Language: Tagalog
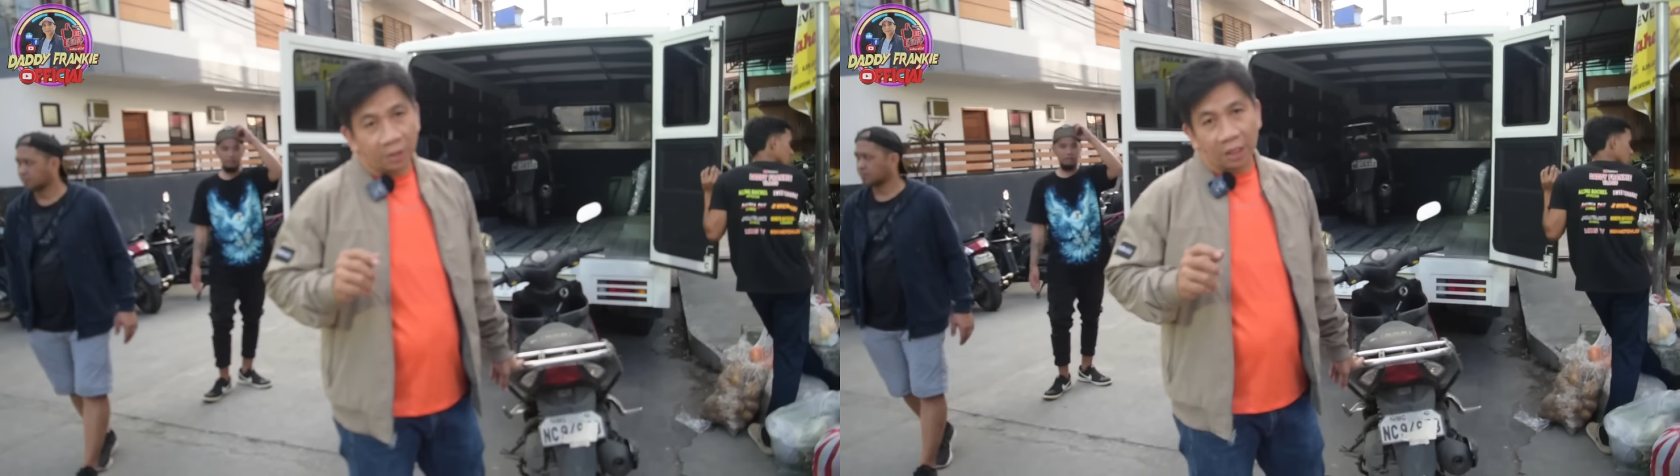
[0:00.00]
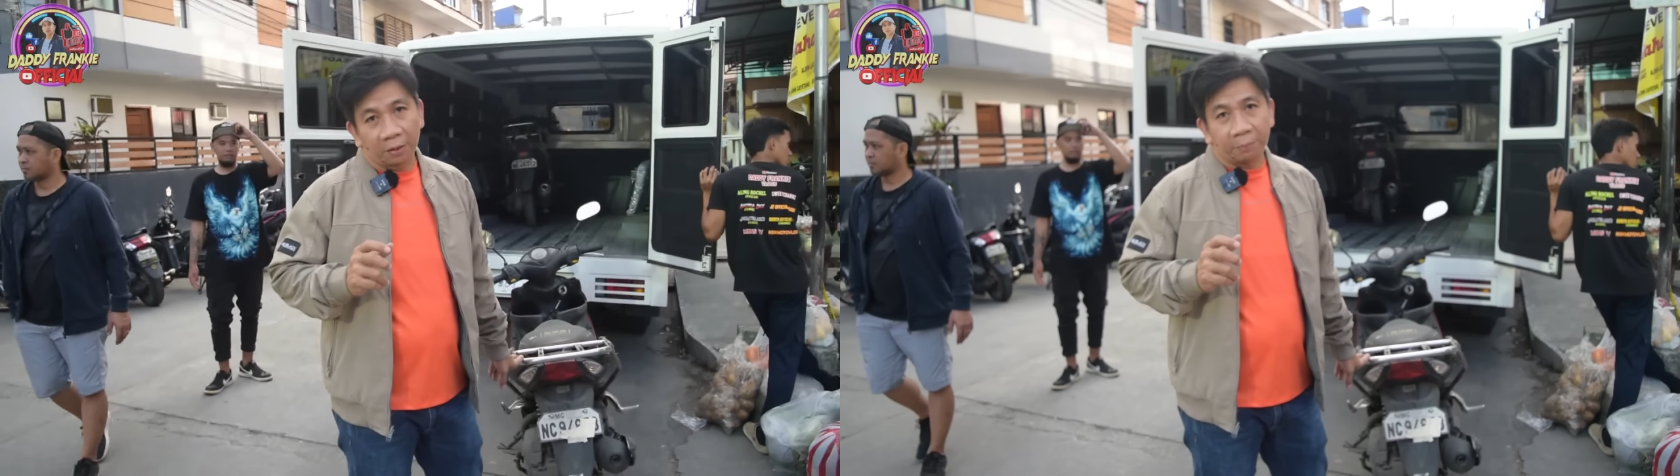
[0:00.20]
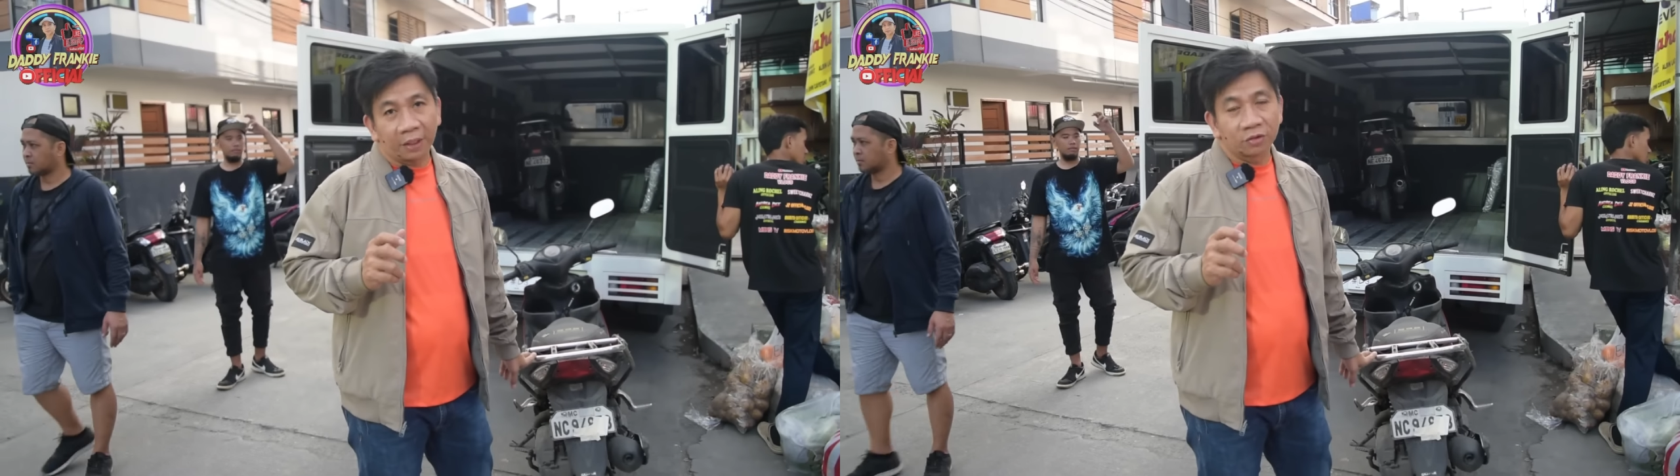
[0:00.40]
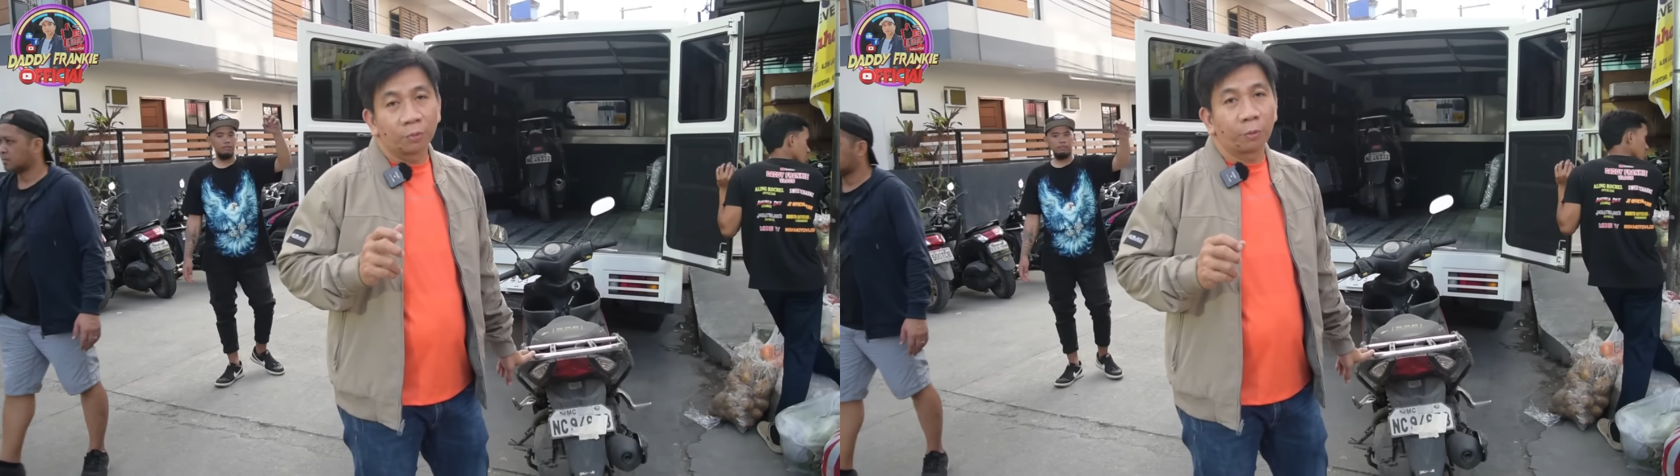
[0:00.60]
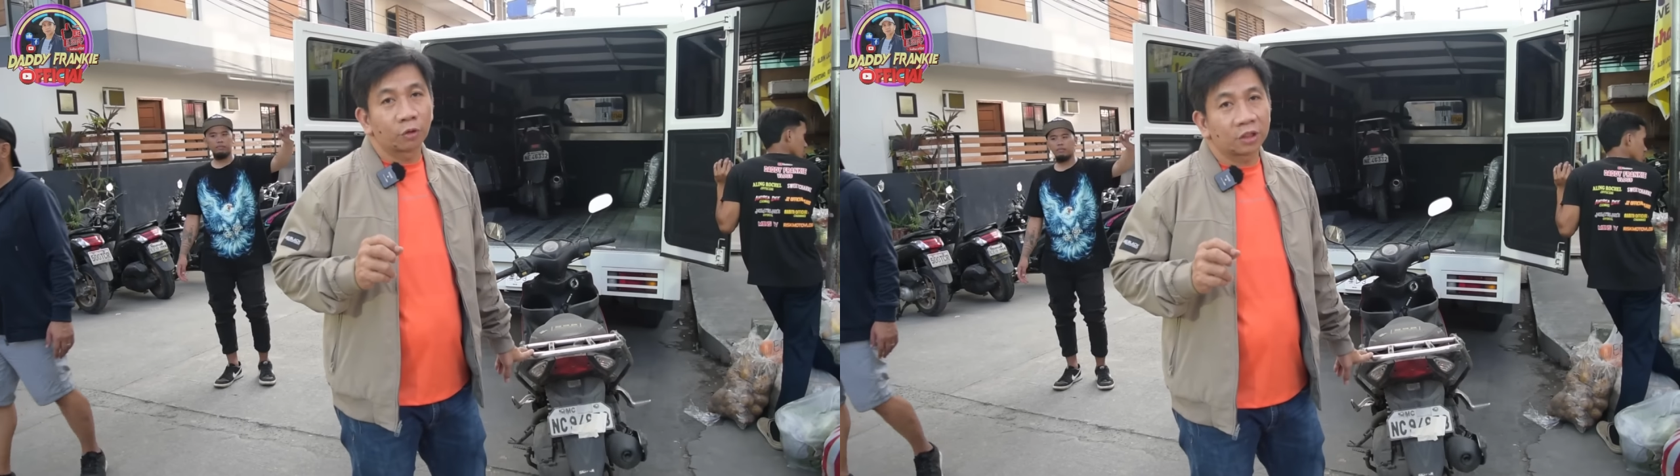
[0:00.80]
bilang
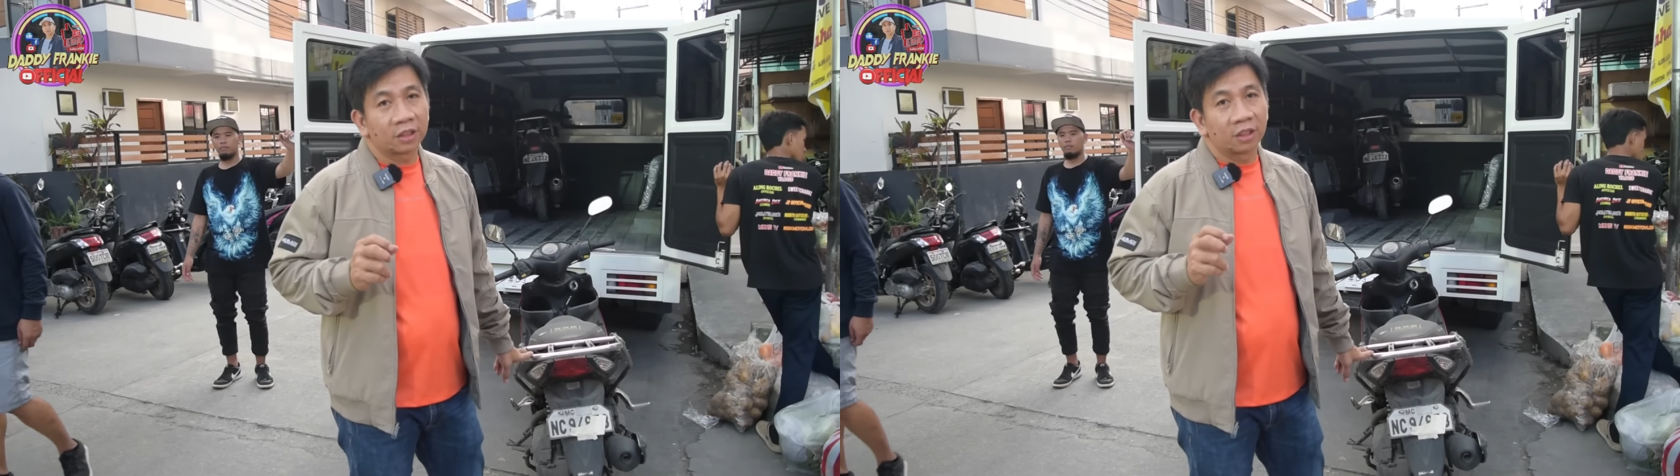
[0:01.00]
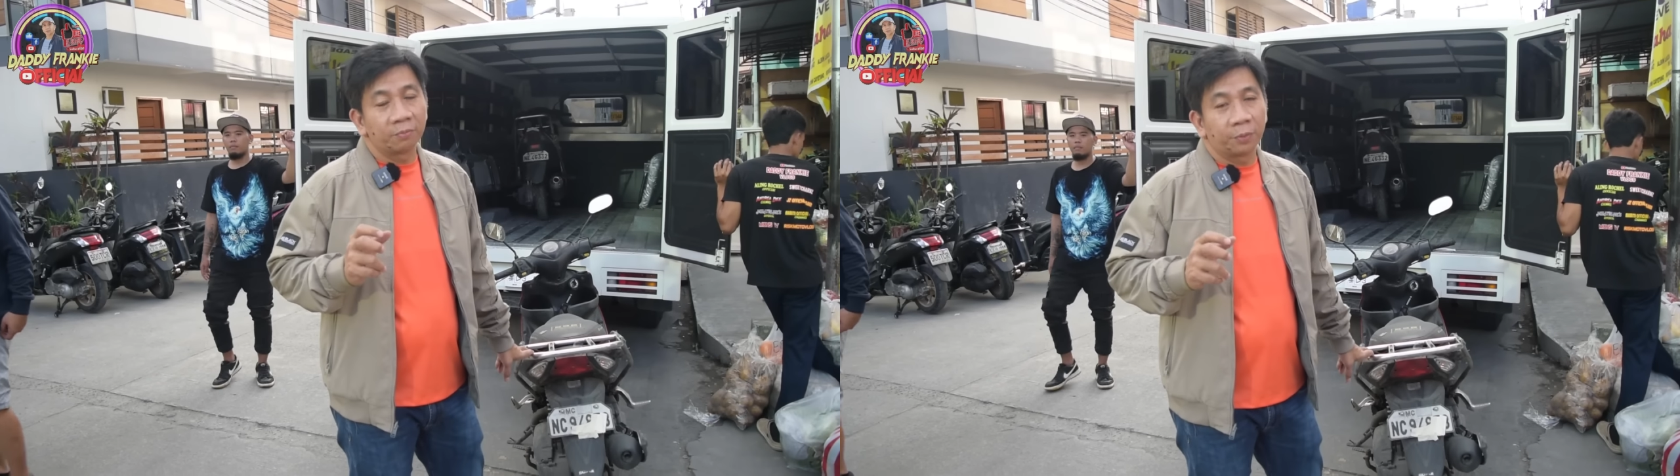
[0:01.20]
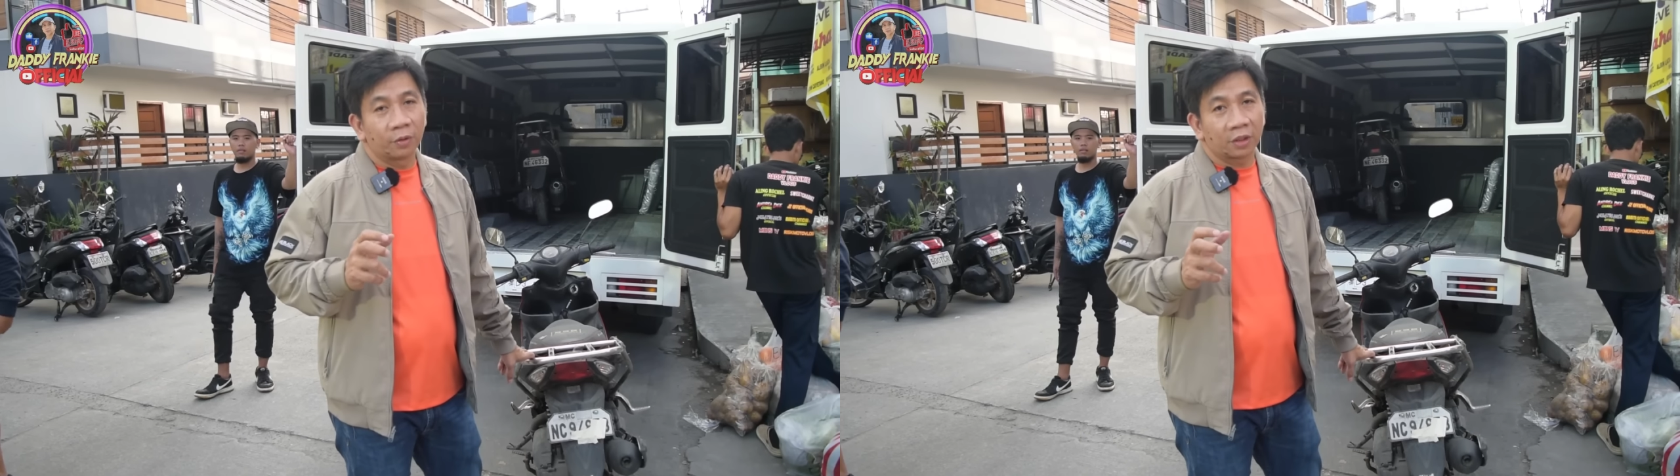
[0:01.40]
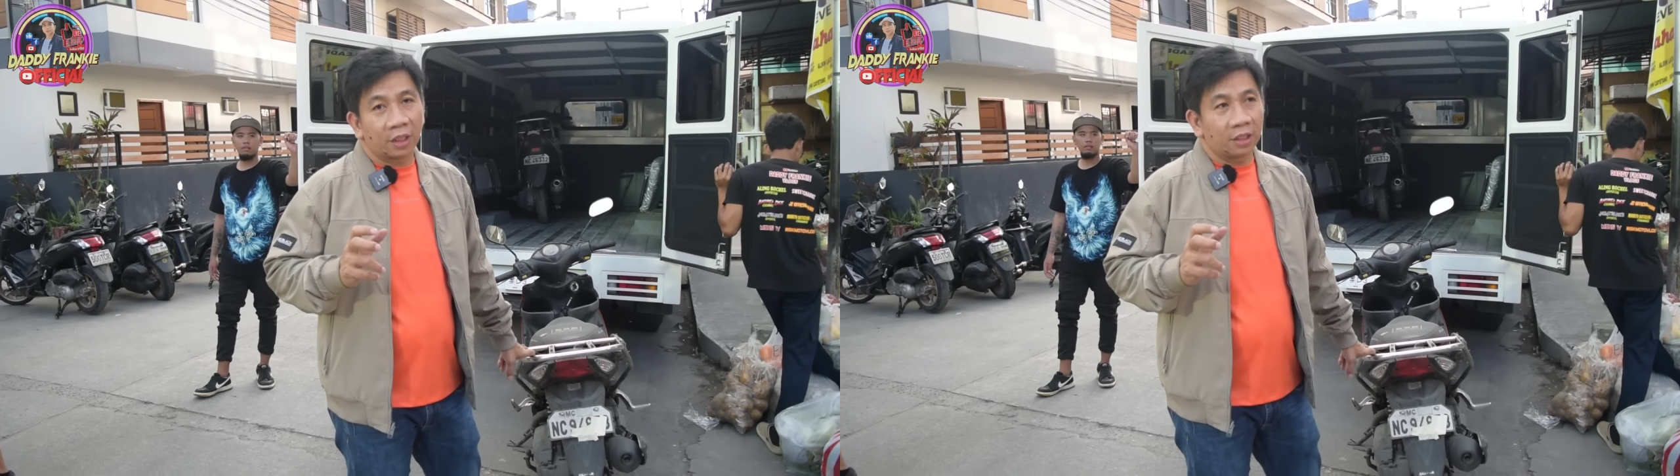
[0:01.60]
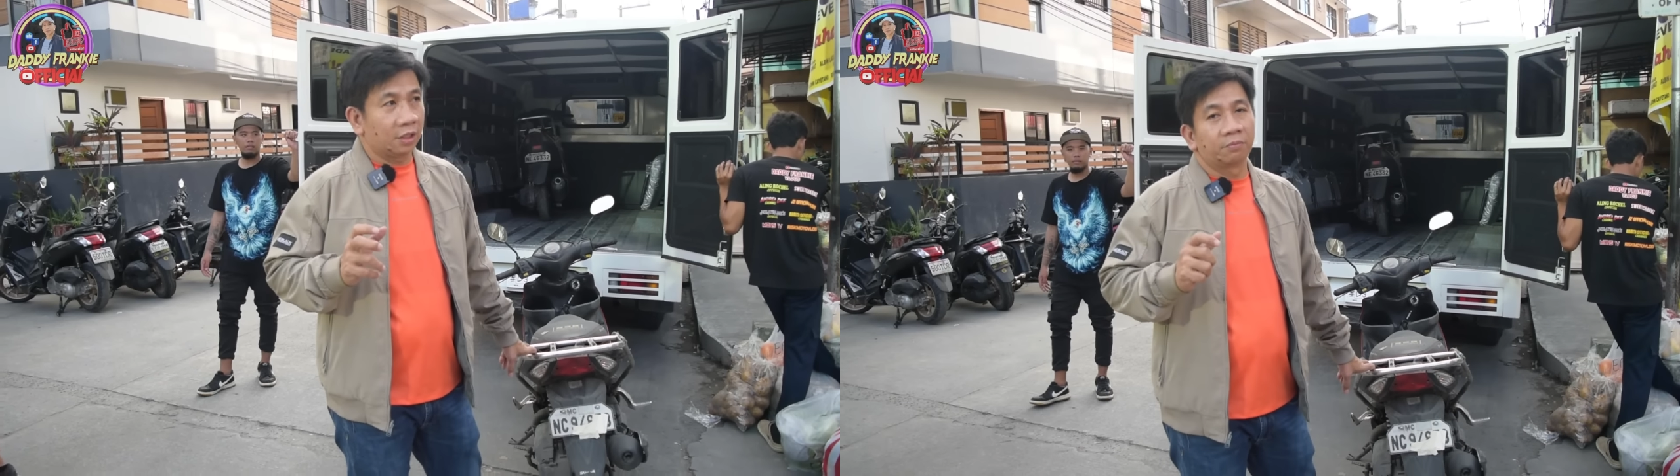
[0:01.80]
pagsuporta din po
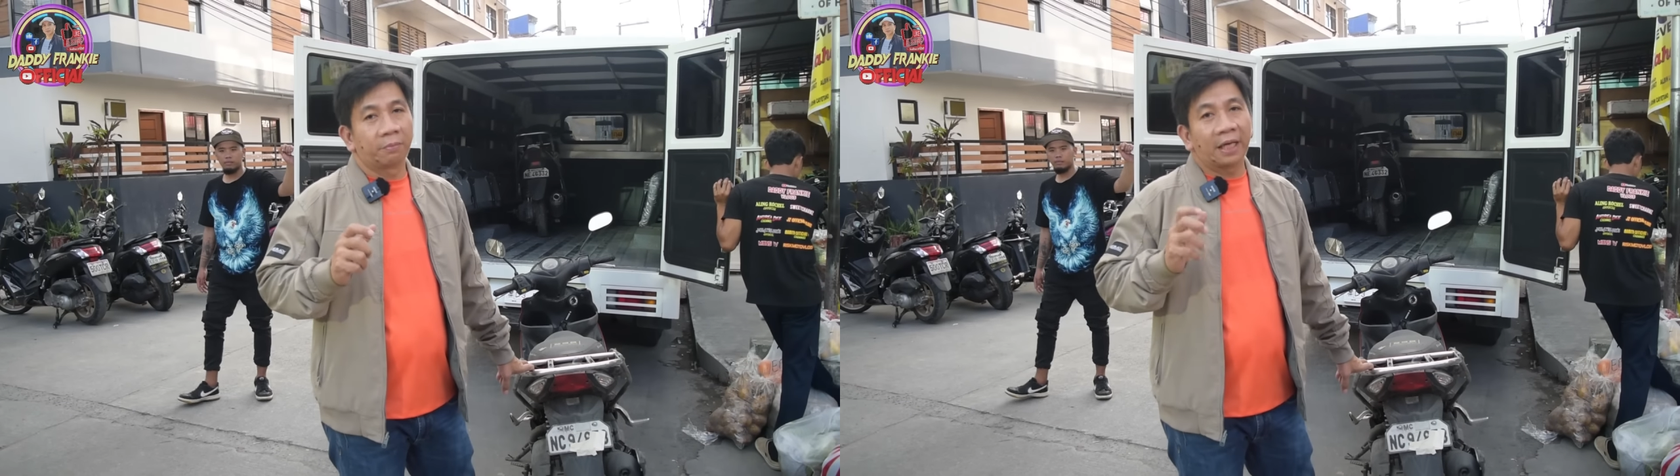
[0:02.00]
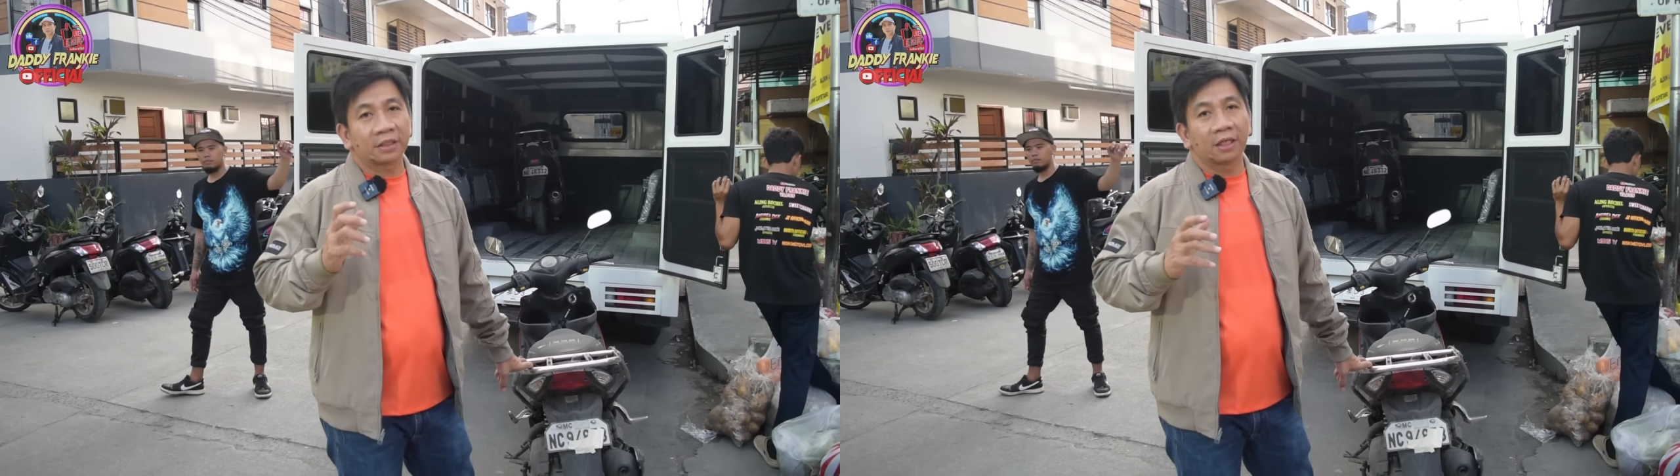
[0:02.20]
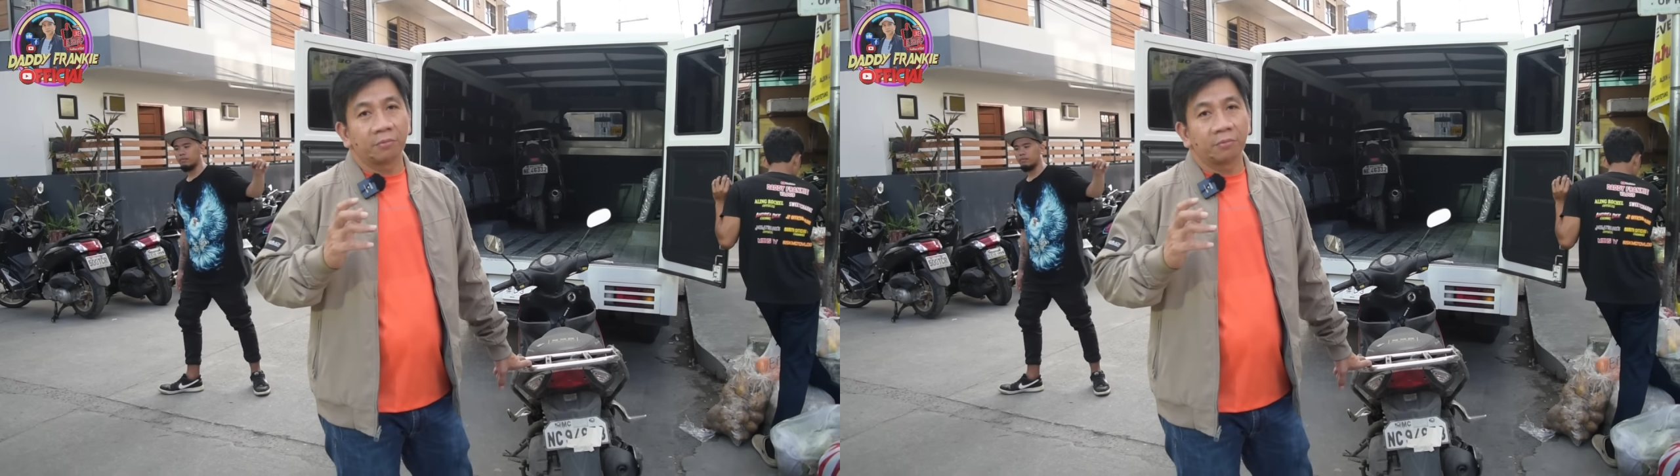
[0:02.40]
kay uh, Batang